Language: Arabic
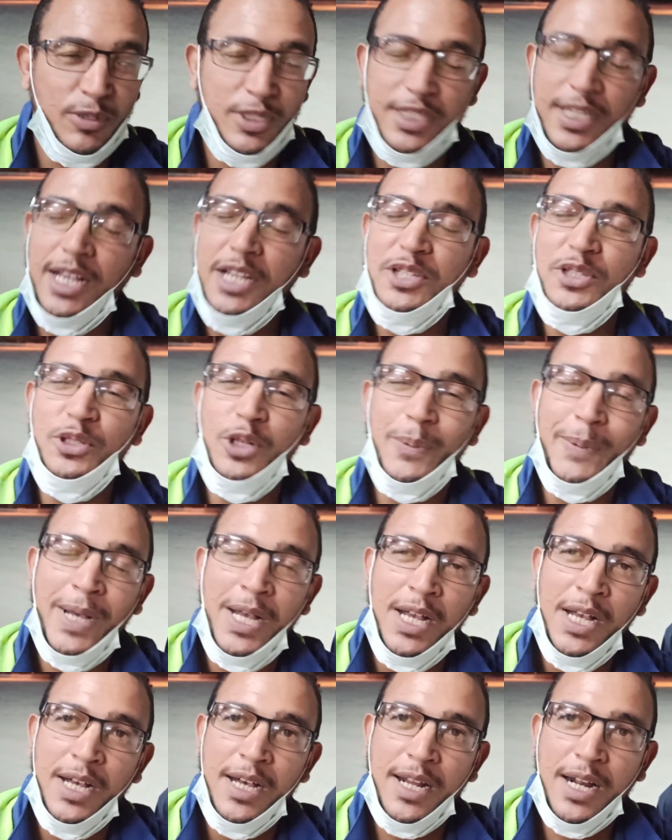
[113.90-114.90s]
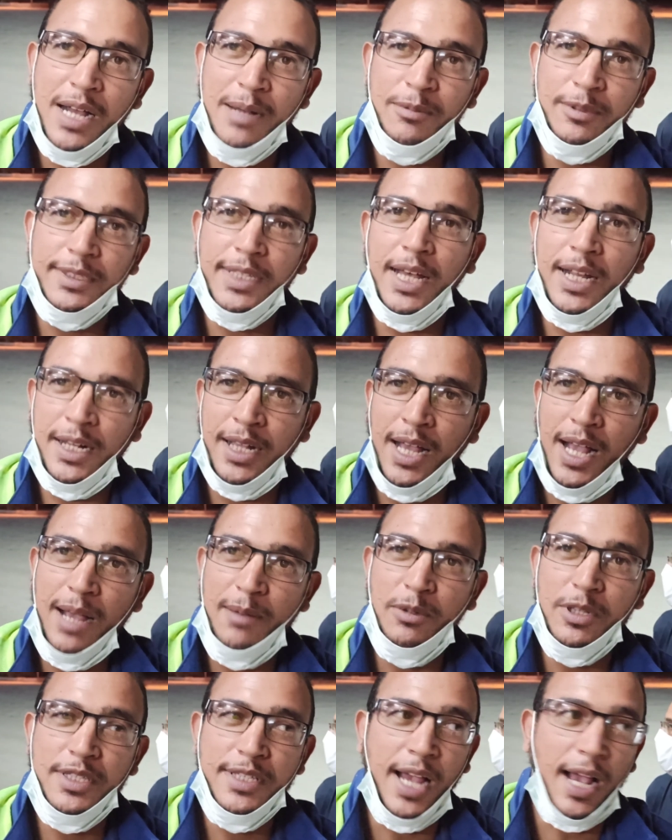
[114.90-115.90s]
16 يوم راه منطلقه
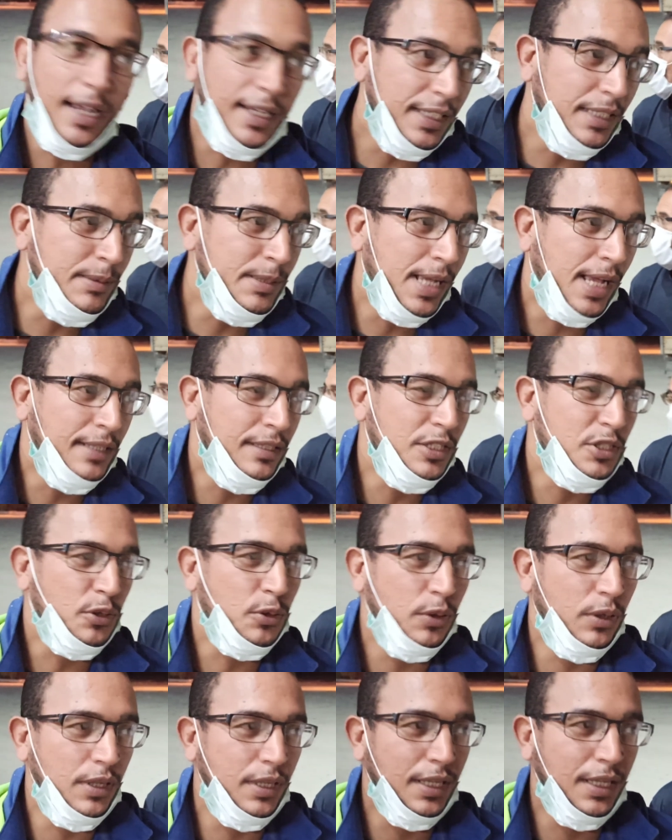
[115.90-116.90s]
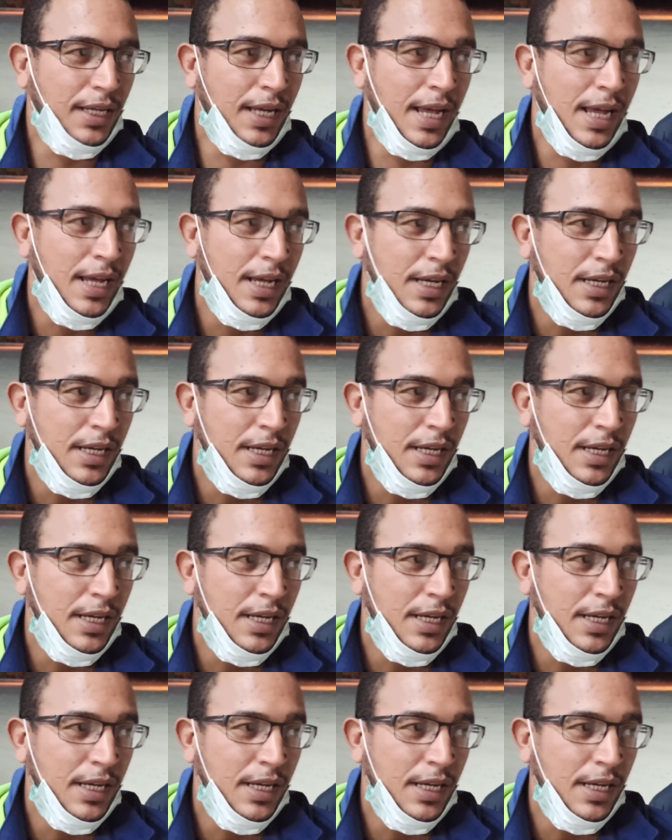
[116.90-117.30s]
حمل التعقيم يعني شغل آه،